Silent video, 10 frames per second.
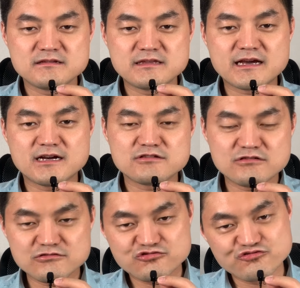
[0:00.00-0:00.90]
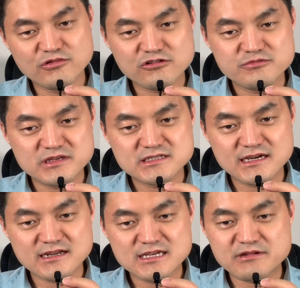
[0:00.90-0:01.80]
내가 주먹을 믿지
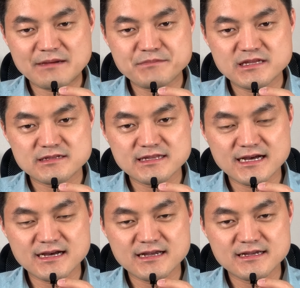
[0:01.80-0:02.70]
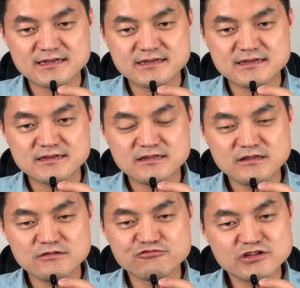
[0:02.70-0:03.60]
하나님을 안 믿는다.
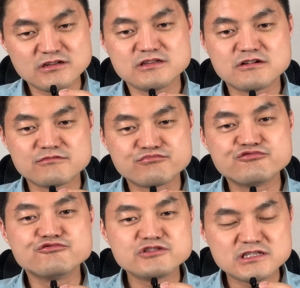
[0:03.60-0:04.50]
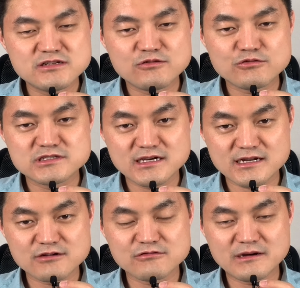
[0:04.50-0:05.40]
우리는 이걸
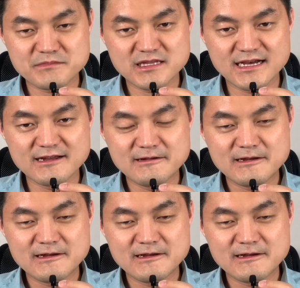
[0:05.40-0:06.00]
무신론자라고 합니다.